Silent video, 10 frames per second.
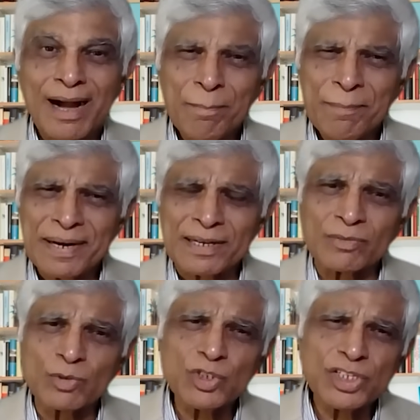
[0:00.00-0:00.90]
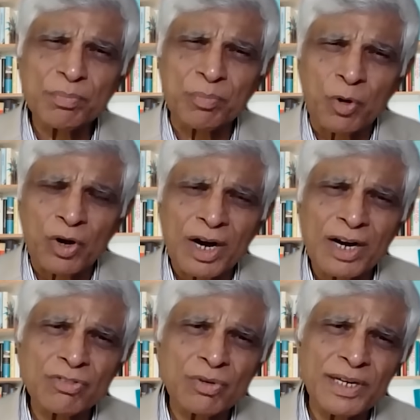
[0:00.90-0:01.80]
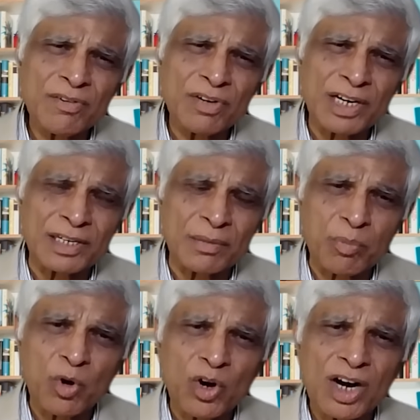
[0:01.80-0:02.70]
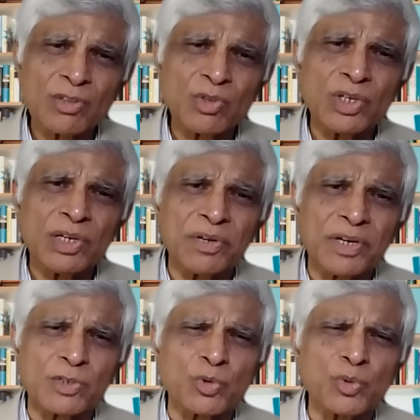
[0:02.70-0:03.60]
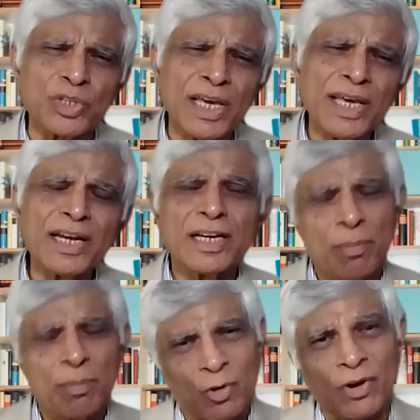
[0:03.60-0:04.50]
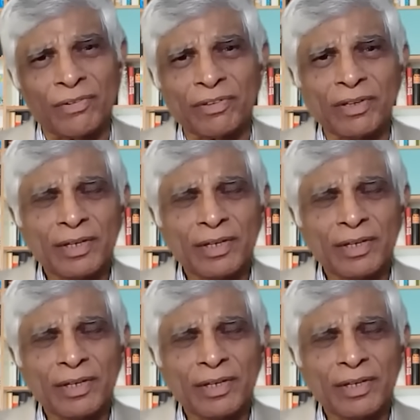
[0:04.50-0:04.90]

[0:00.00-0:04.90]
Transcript: అప్పటి నుంచి పోరాడుతూనే ఉన్నాడండి పోరాడుతూనే ఉన్నాడు సుదీర్ఘ పోరాటం